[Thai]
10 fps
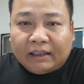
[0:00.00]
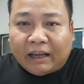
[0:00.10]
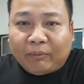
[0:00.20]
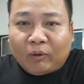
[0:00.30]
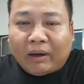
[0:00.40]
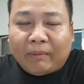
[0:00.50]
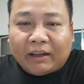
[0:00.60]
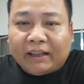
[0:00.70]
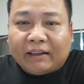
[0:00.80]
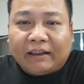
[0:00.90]
ดัามลงมาบา
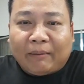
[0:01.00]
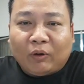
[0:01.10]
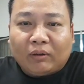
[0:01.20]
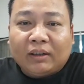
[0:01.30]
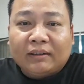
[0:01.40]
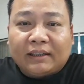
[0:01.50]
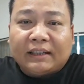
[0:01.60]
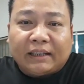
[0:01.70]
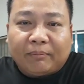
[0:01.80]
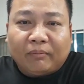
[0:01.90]
งทีก็ดัามขึ้น
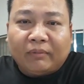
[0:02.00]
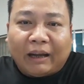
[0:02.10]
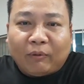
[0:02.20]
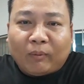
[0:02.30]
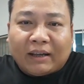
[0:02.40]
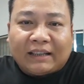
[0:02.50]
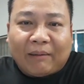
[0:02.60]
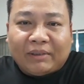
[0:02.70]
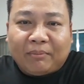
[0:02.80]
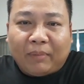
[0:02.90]
40ดัามลงมา
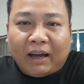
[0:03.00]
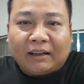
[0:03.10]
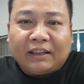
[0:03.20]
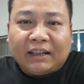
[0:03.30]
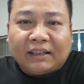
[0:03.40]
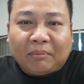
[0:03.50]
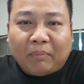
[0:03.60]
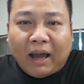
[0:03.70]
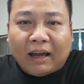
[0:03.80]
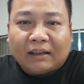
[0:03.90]
30 บ้าง 20
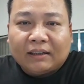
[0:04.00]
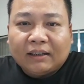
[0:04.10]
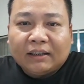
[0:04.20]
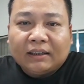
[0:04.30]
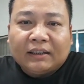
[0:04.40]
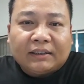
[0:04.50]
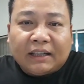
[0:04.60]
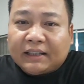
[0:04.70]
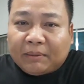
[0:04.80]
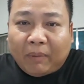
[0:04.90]
บ้าง
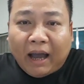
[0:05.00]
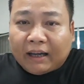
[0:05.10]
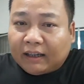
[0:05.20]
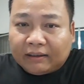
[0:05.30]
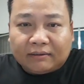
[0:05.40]
40 บ้างก็